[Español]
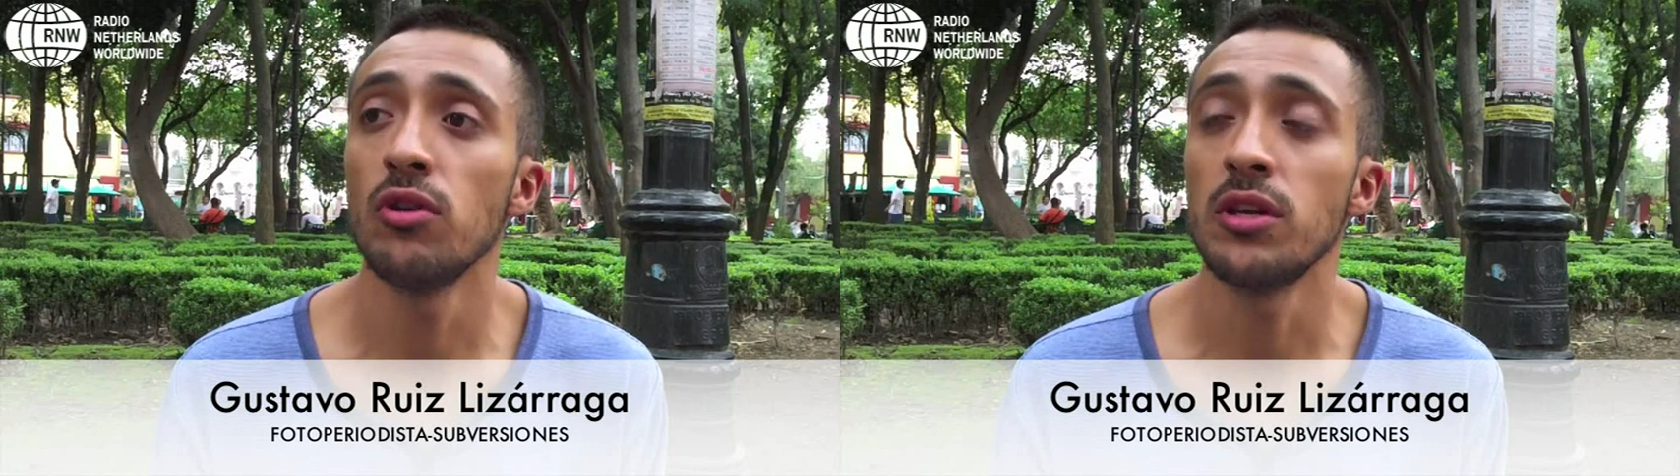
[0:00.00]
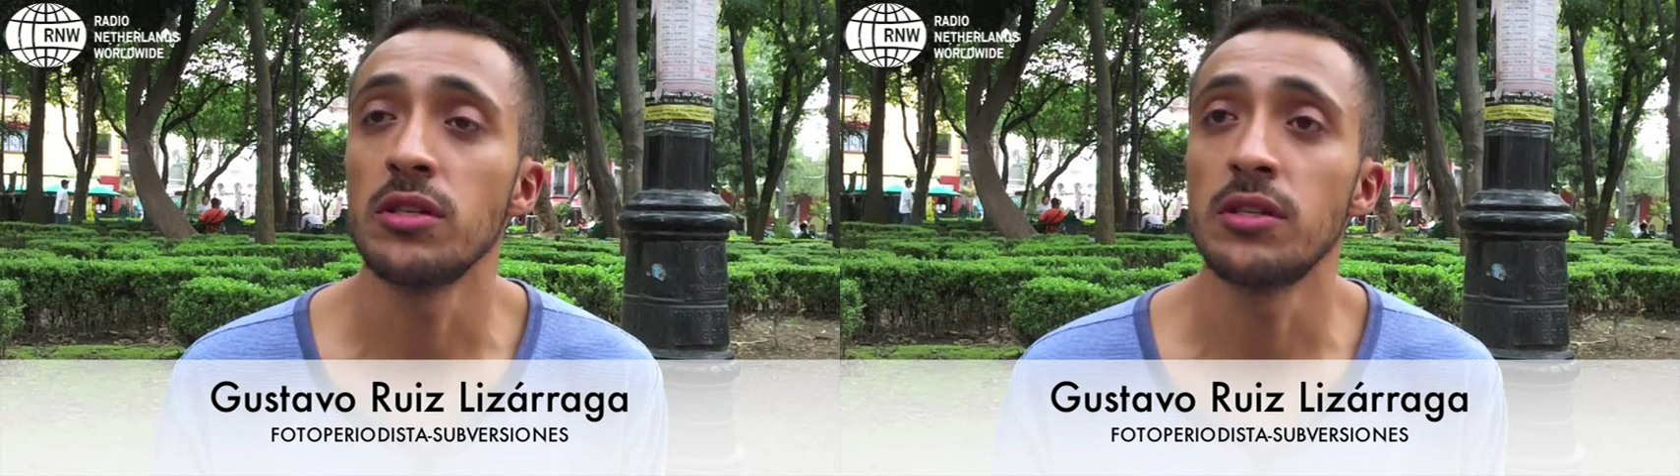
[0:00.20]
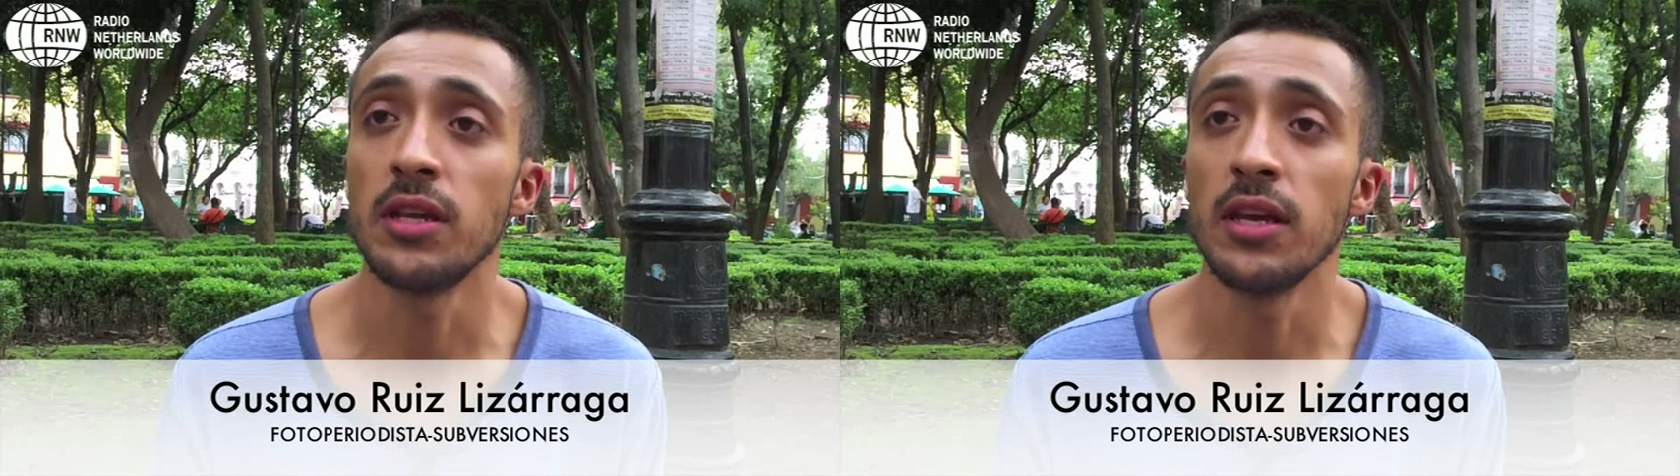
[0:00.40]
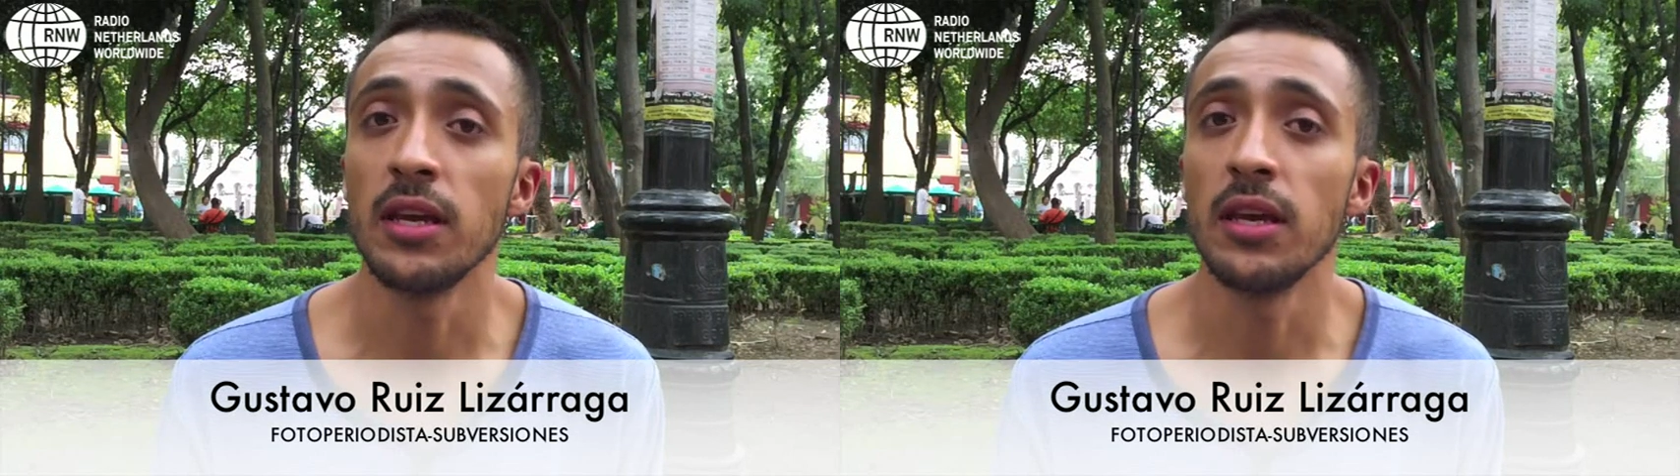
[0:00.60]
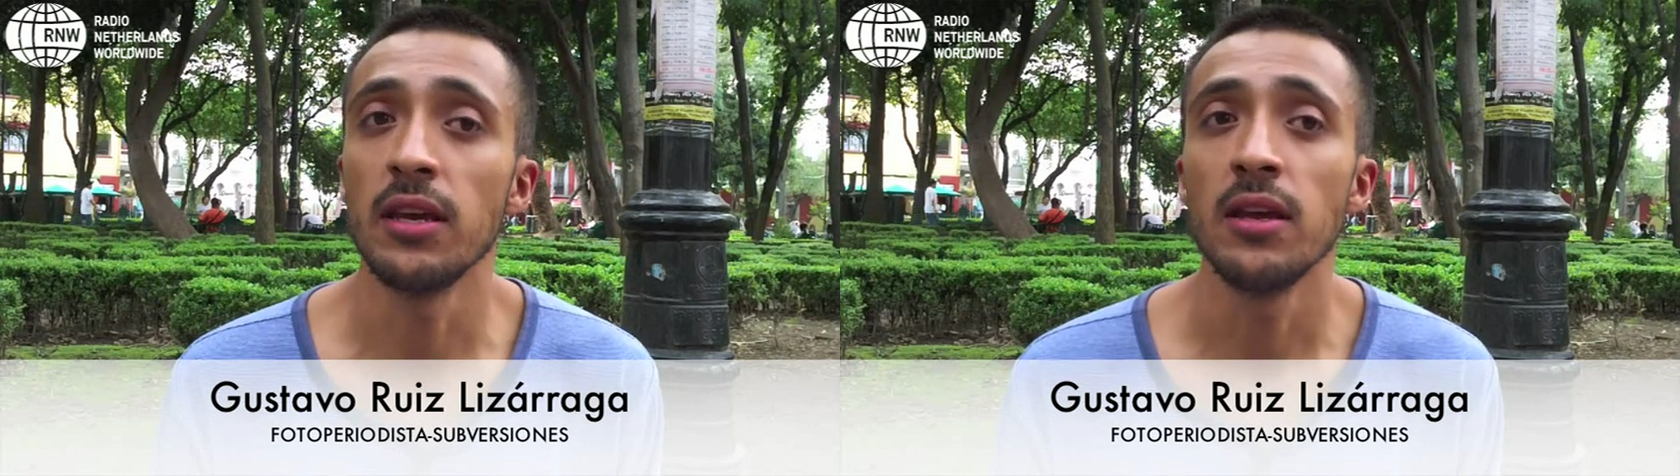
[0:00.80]

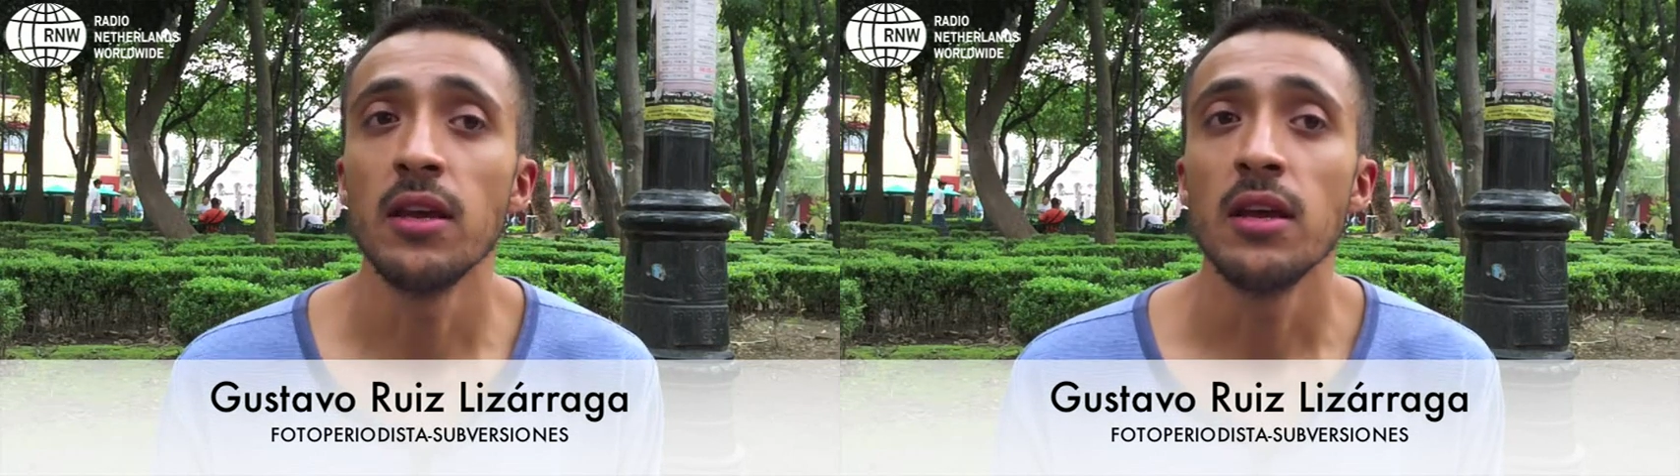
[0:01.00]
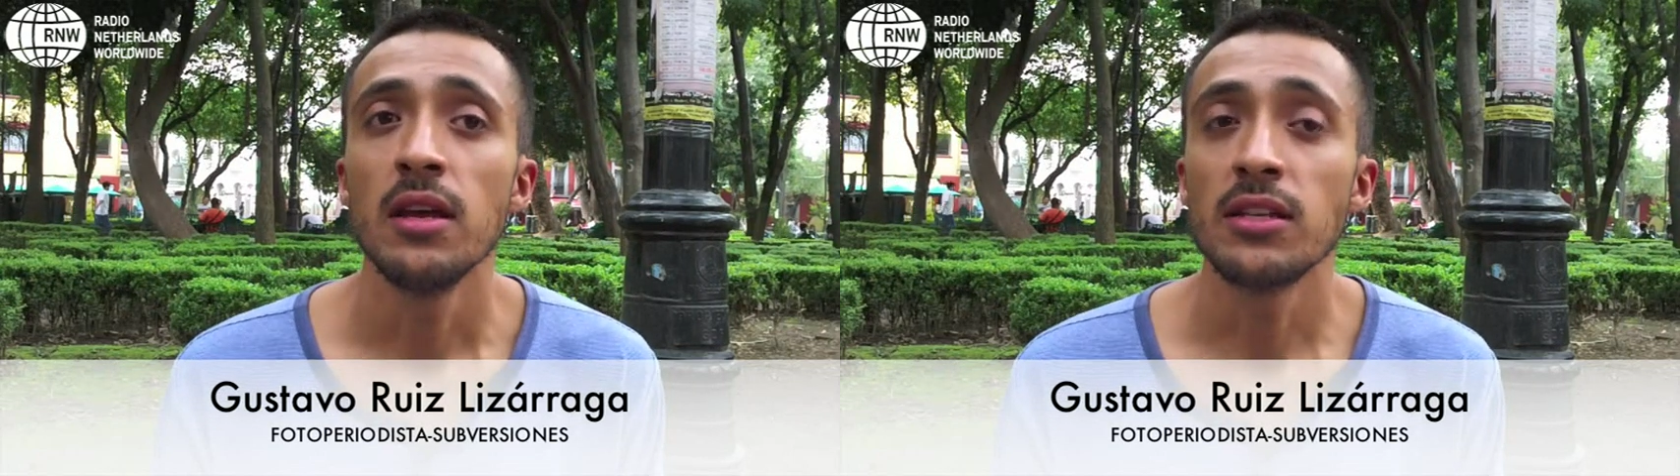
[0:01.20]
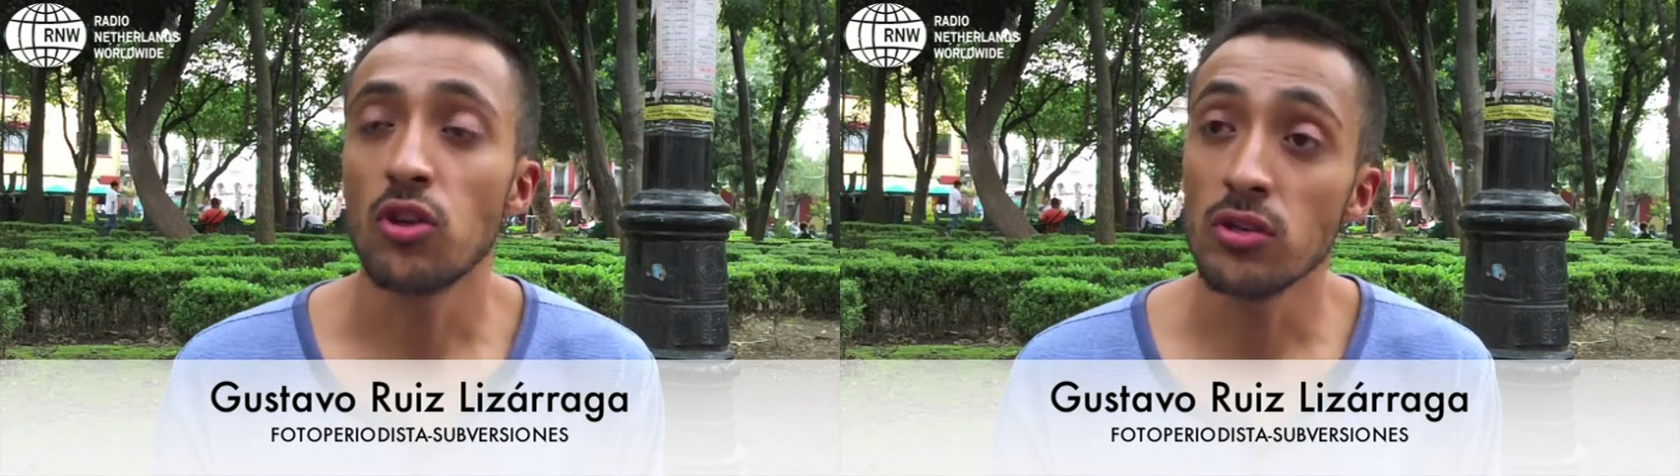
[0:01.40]
Este, estoy